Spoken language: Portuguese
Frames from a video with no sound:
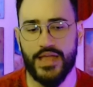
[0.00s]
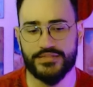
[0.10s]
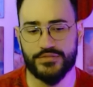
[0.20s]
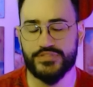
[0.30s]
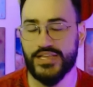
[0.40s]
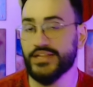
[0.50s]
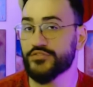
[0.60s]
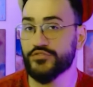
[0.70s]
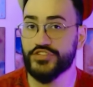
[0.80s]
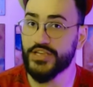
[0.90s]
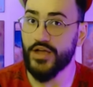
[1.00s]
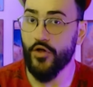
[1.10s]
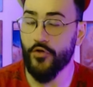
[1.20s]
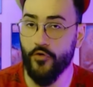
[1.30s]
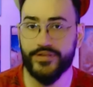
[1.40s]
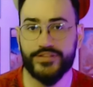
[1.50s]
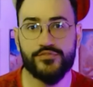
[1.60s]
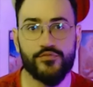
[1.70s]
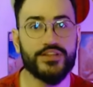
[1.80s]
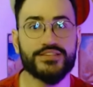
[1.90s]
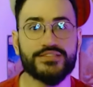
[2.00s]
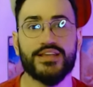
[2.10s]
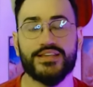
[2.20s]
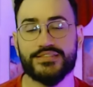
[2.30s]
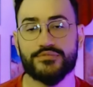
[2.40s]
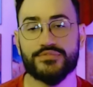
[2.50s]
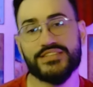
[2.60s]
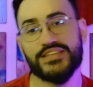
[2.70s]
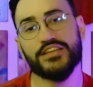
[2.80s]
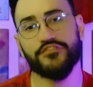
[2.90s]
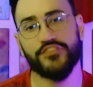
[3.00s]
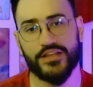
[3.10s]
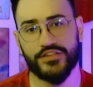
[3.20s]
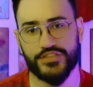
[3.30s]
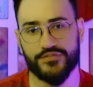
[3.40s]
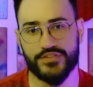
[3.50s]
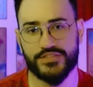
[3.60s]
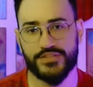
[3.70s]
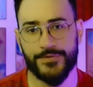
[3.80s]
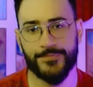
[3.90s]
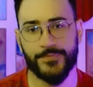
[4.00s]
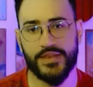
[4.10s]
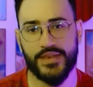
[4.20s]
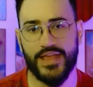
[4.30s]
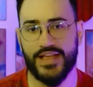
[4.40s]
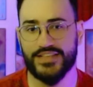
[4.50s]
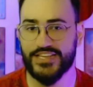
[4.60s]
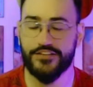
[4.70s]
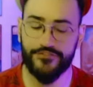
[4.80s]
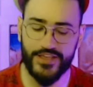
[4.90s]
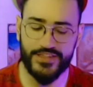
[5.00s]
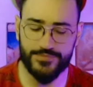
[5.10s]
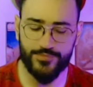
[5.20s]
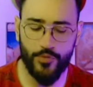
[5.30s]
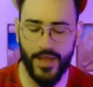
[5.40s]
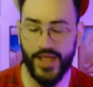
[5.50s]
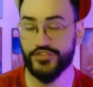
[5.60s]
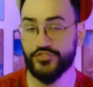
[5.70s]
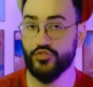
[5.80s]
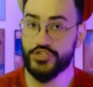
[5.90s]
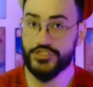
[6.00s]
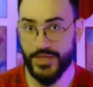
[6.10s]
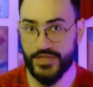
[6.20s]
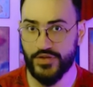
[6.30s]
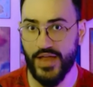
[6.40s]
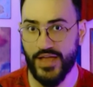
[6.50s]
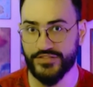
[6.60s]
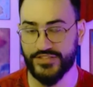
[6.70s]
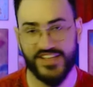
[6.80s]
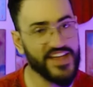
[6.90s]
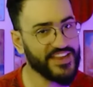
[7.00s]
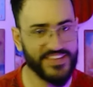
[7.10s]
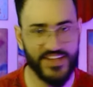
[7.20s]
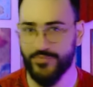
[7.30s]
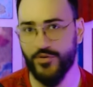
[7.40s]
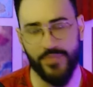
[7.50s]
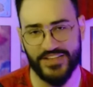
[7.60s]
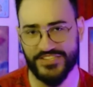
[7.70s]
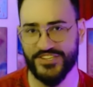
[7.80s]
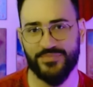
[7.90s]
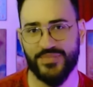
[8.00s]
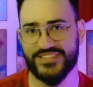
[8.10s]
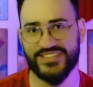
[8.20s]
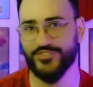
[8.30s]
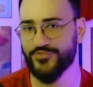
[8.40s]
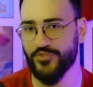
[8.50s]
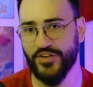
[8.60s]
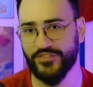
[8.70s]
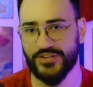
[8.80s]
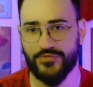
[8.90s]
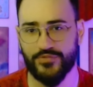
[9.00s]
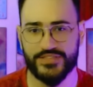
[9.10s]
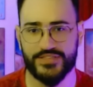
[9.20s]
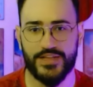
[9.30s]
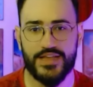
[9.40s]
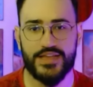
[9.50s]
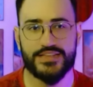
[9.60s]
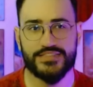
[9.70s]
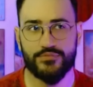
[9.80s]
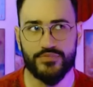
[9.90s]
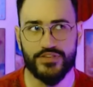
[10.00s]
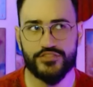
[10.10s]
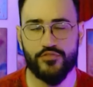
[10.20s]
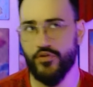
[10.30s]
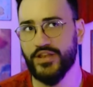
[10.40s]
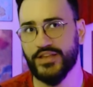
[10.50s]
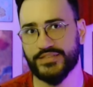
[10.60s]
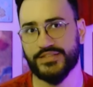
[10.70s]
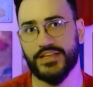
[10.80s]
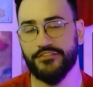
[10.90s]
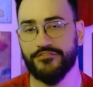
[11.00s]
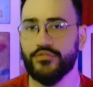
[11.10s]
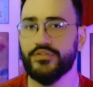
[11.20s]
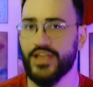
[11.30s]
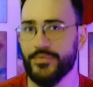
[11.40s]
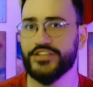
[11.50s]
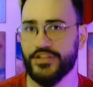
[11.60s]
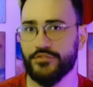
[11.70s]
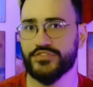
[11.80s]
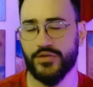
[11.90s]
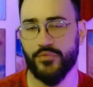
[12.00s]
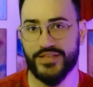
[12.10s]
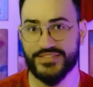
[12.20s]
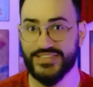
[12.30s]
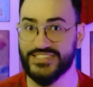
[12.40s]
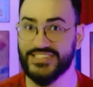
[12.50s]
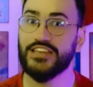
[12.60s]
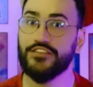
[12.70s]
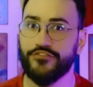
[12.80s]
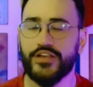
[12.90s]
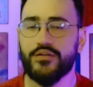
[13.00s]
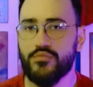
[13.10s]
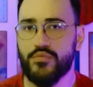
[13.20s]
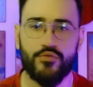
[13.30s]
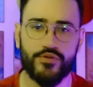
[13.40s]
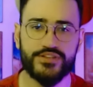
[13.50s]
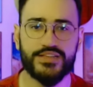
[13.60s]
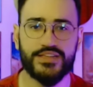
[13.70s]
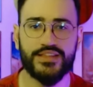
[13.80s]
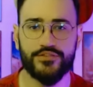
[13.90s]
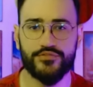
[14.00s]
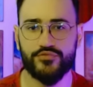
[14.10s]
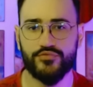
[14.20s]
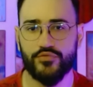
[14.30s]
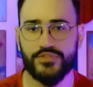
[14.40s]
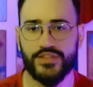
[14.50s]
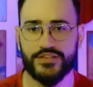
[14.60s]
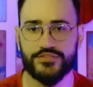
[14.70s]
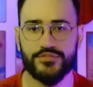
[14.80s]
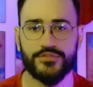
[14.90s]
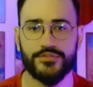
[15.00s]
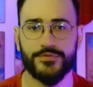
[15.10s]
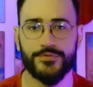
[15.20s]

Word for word: é, são cenas onde ocorrem escolhas que são significativas, né, a serem feitas por parte dos personagens, não por parte de NPC ou de qualquer outra coisa são escolhas que vão realmente ter consequências que significam alguma coisa ali dentro do contexto.